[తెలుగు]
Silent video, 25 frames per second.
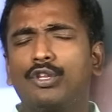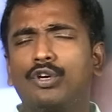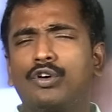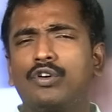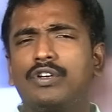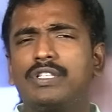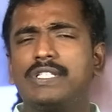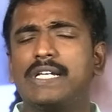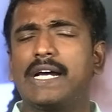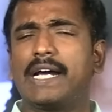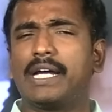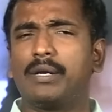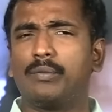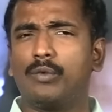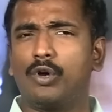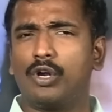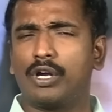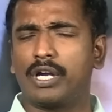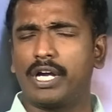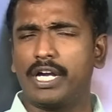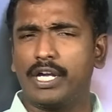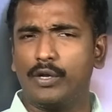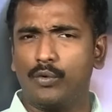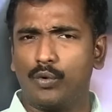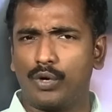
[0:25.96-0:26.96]
ఎందుకు
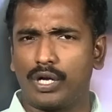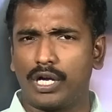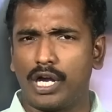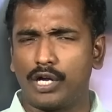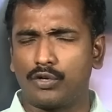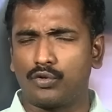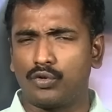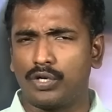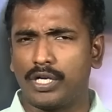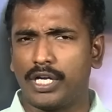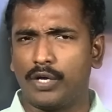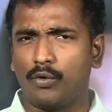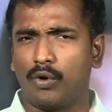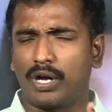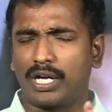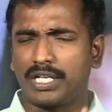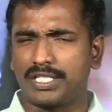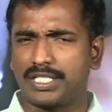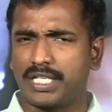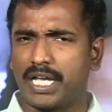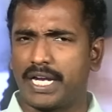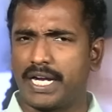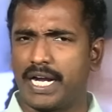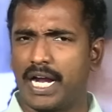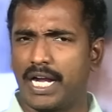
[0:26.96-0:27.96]
జగన్మోహన్ రెడ్డి ఉన్నట్టుండి
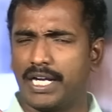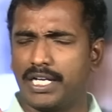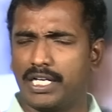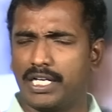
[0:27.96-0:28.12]
ఒక్కసారిగా